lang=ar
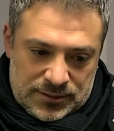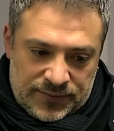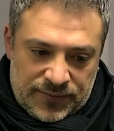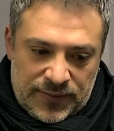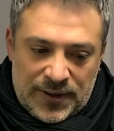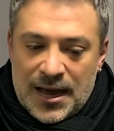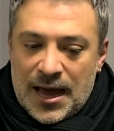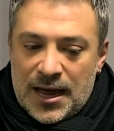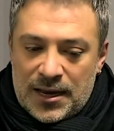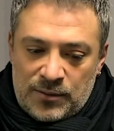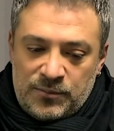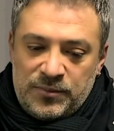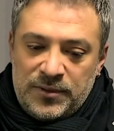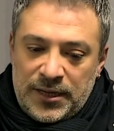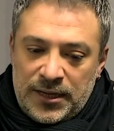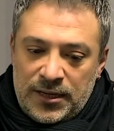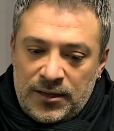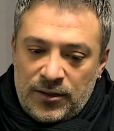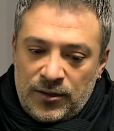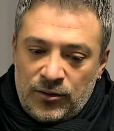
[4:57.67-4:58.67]
فيها على
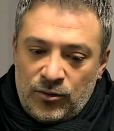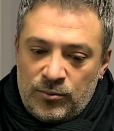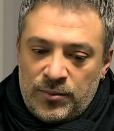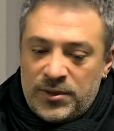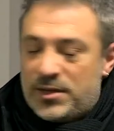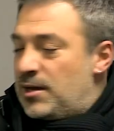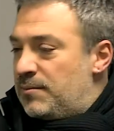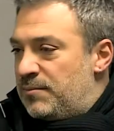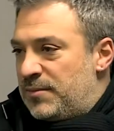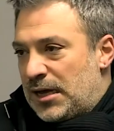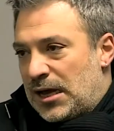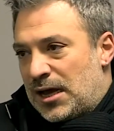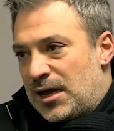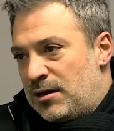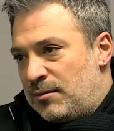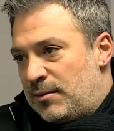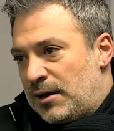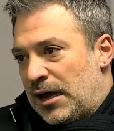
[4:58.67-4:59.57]
لبنان انه بدي ابني حالي